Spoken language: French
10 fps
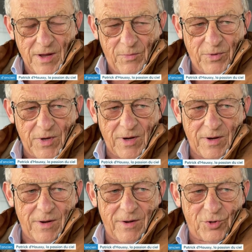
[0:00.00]
Et puis
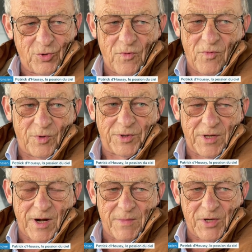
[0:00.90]
euh, le jour où vous montez
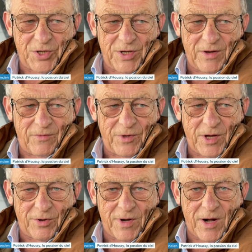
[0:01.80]
dans la machine et que vous
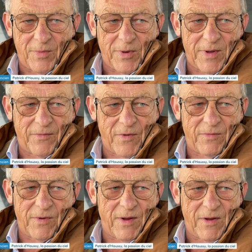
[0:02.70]
décollez la première fois,
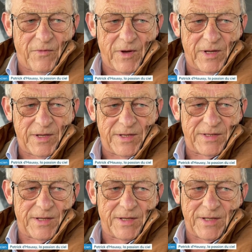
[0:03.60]
vous l'avez fait des
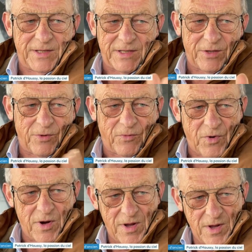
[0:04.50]
dizaines et des dizaines de fois.